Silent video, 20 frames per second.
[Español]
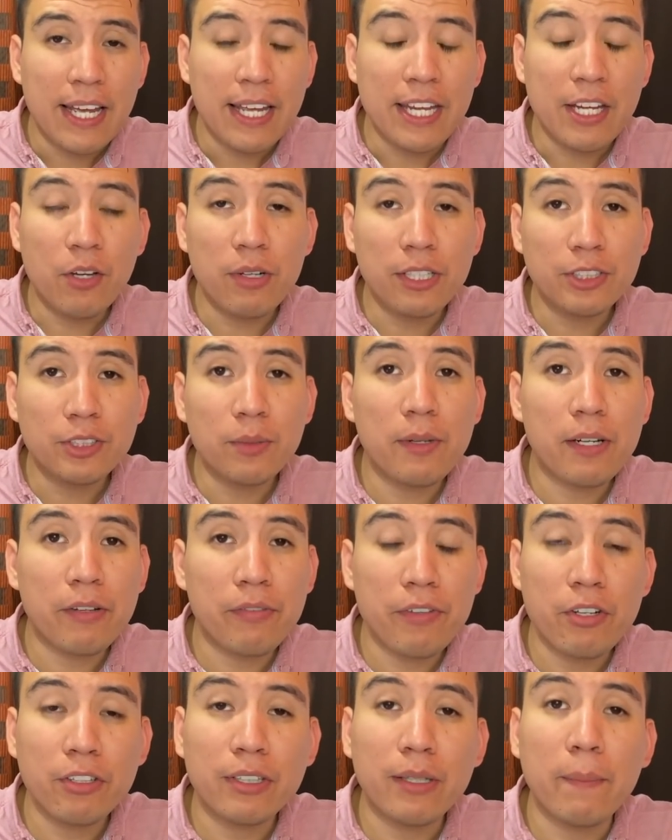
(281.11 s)
Y con esto me
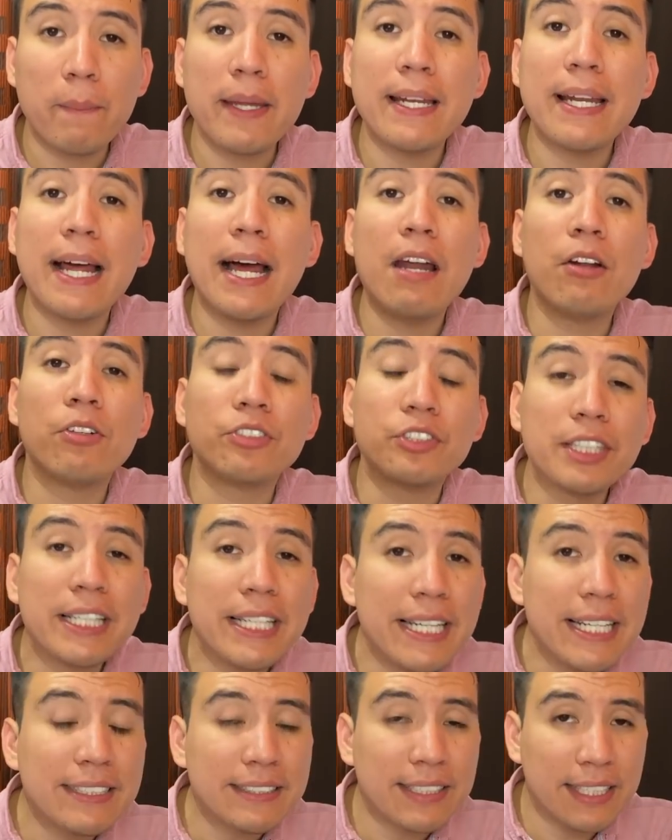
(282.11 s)
refiero también a los
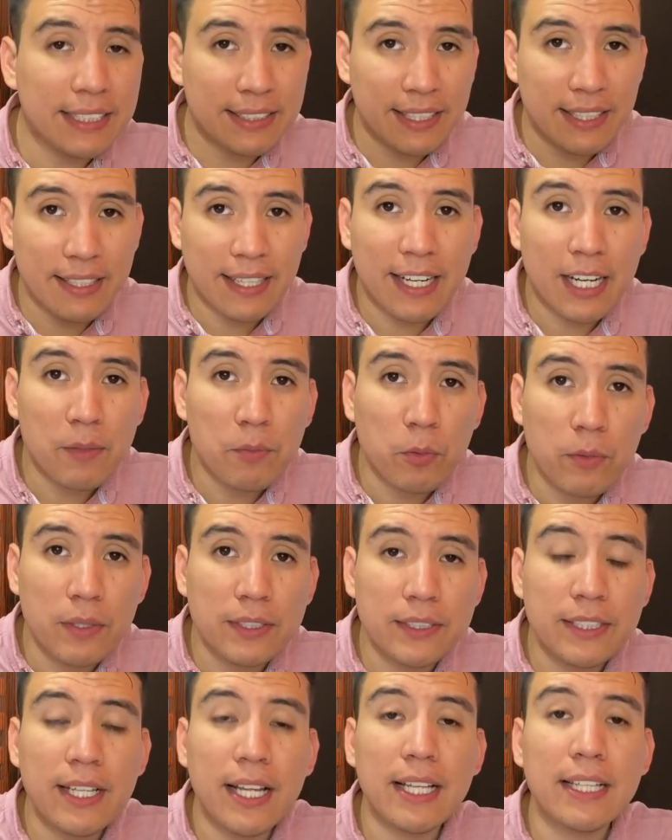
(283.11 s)
clics que se dan la
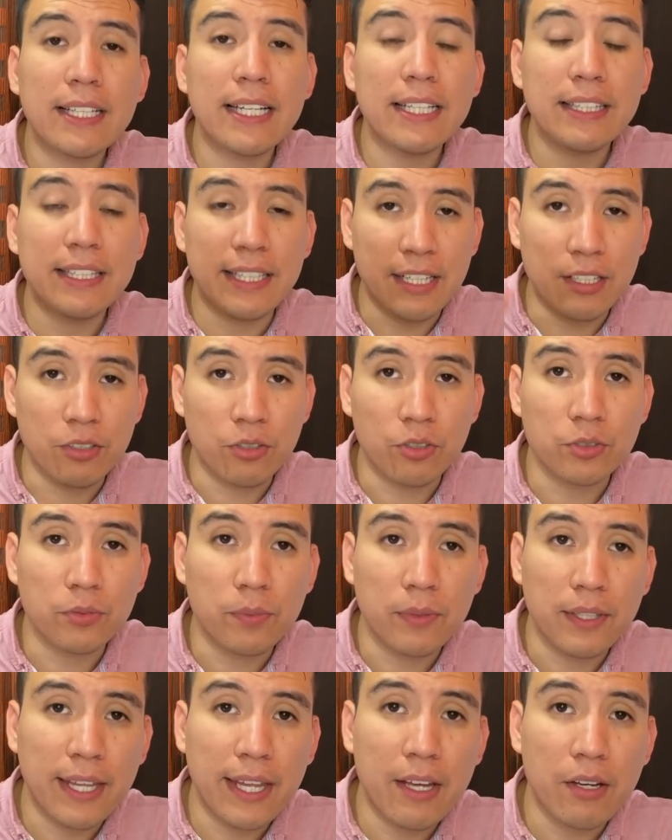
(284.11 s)
publicidad que tienen
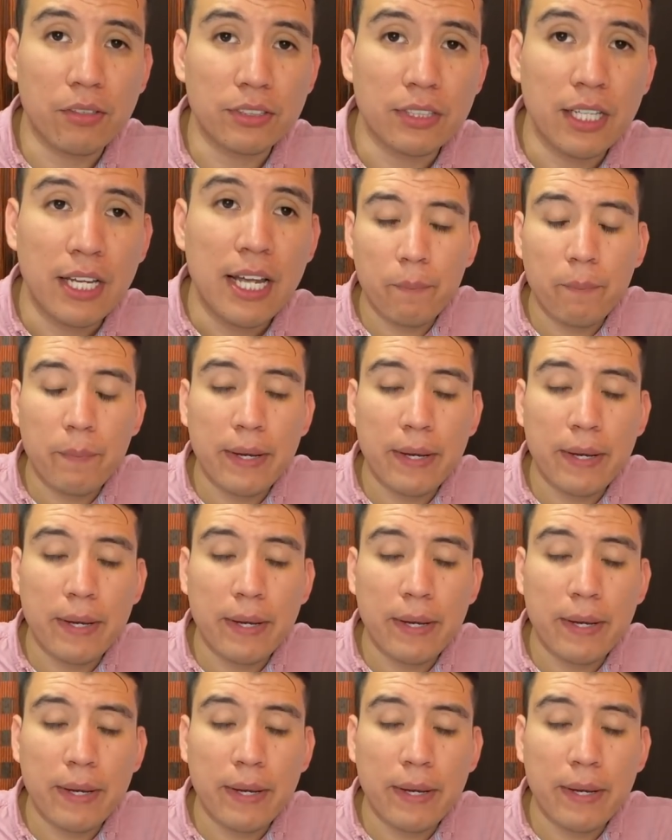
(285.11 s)
tus videos.